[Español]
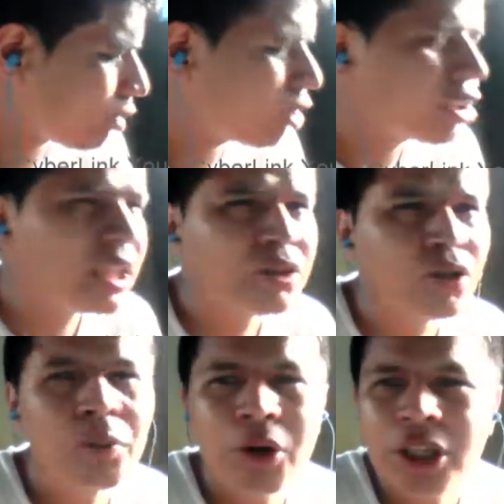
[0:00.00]
donde
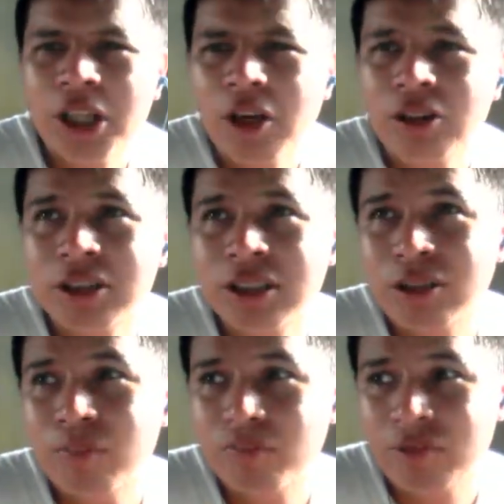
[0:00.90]
tus políticos
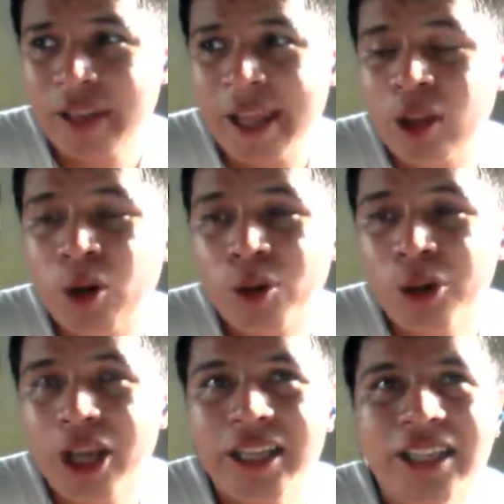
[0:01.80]
te
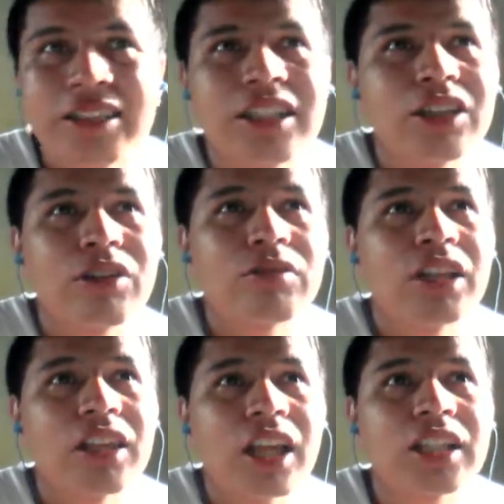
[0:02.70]
enorgullezcan y no
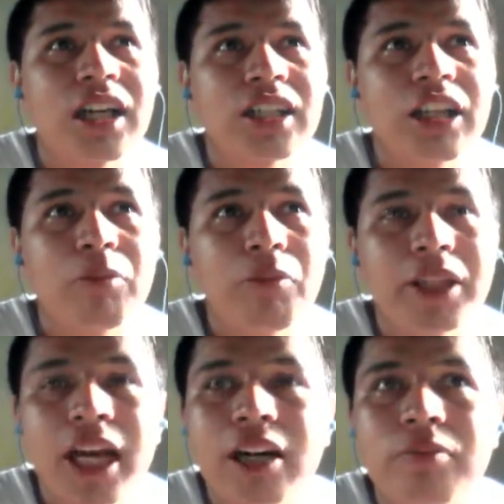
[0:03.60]
sientas ganas de
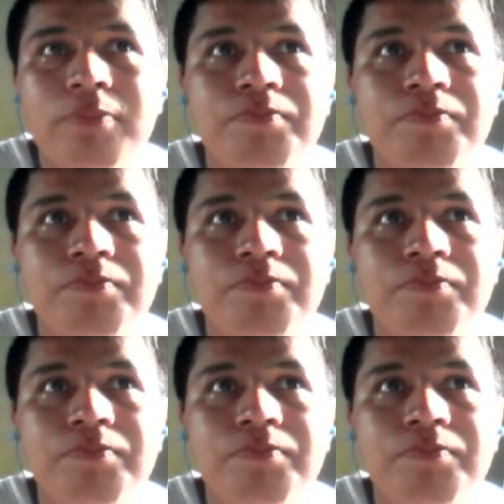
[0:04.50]
vomitar